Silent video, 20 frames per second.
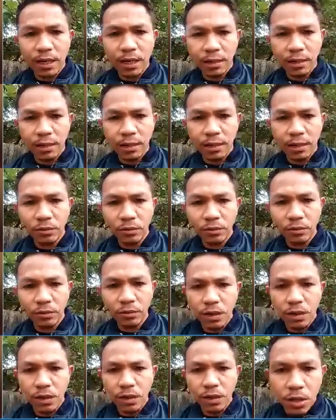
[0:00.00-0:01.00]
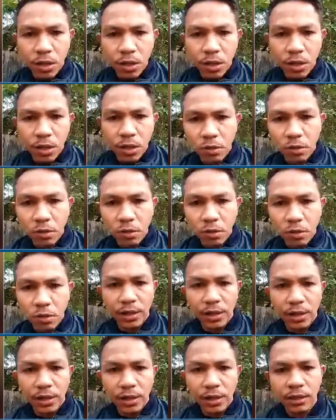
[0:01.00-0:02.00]
satu ruko ini
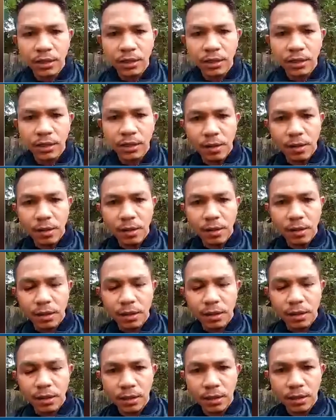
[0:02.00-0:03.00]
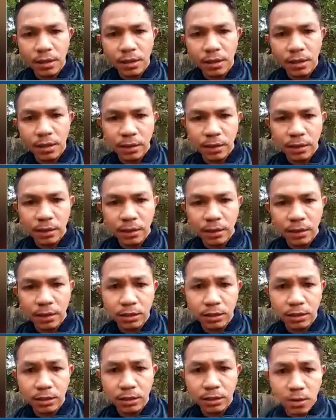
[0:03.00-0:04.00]
yang berada di uh,
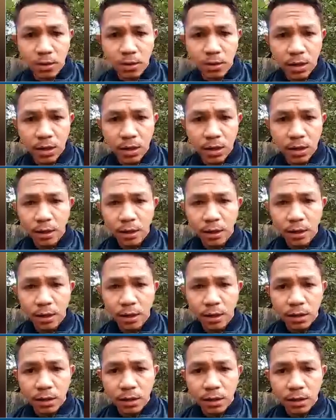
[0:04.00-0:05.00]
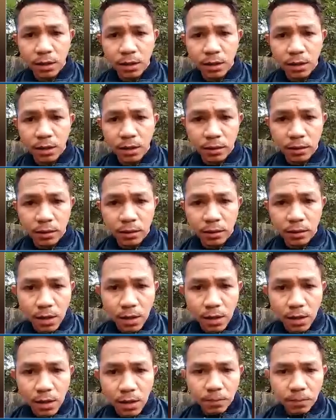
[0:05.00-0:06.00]
sebelah uh, barat
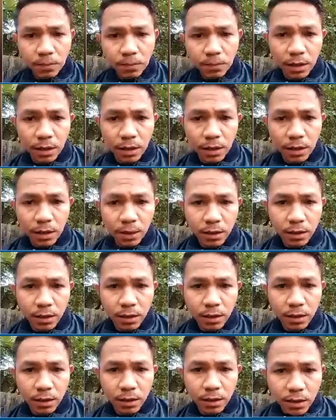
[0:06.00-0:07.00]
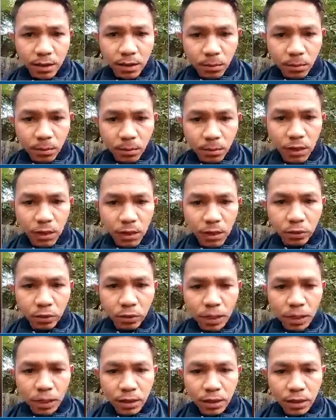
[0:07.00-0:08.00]
pasar
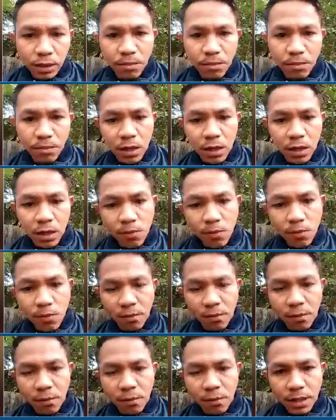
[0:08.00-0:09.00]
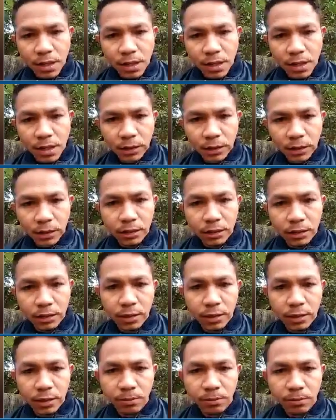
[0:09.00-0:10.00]
Uniruteng. Dia mengaku bahwa uh,
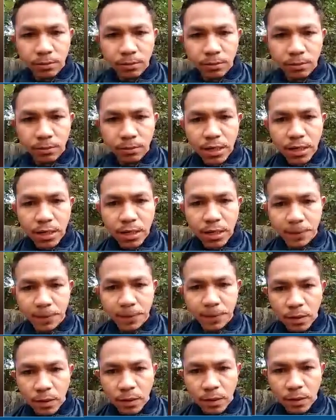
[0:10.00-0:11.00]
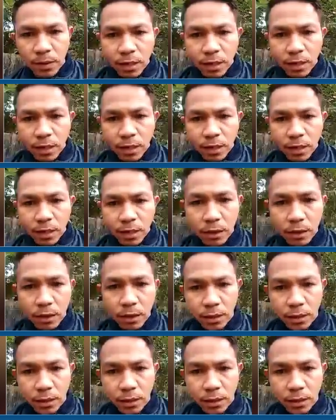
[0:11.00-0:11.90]
sebenarnya uh,